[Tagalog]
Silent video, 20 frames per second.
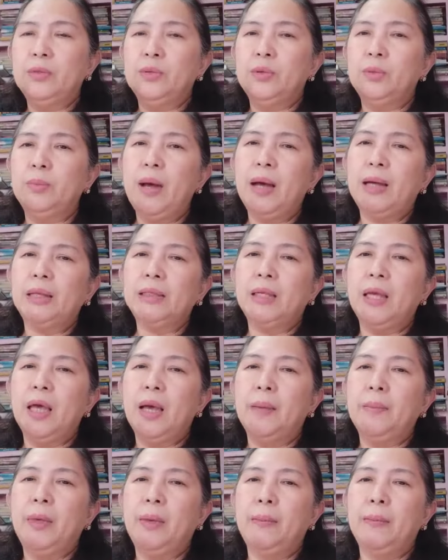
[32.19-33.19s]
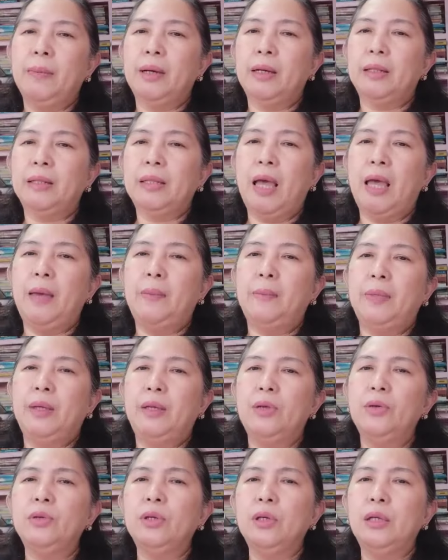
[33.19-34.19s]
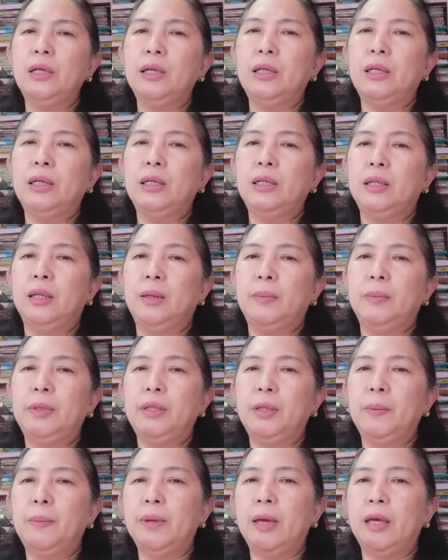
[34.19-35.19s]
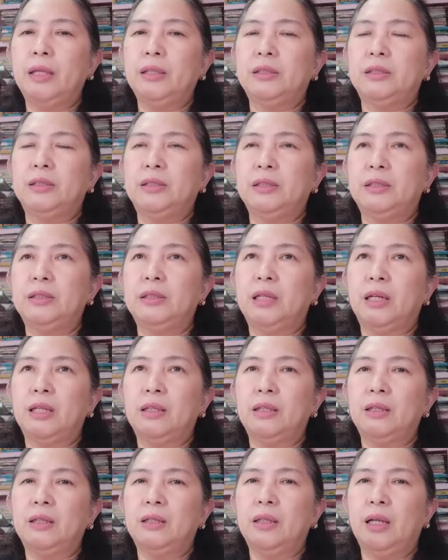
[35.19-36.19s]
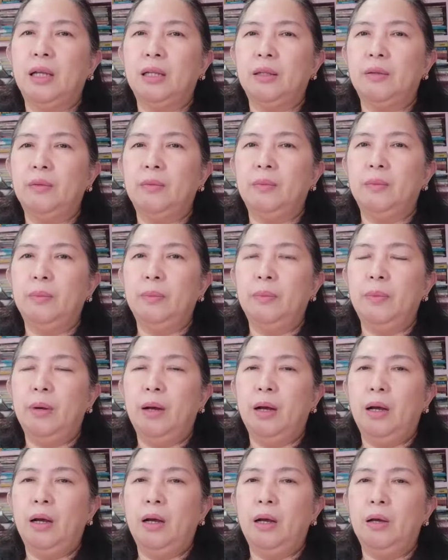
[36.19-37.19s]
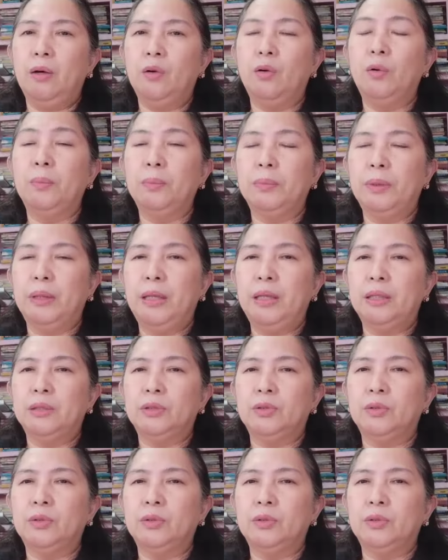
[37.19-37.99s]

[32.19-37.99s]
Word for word: So, bakit kaya may mga time na yung healing na binibigay ni Jesus not, not uh, complete?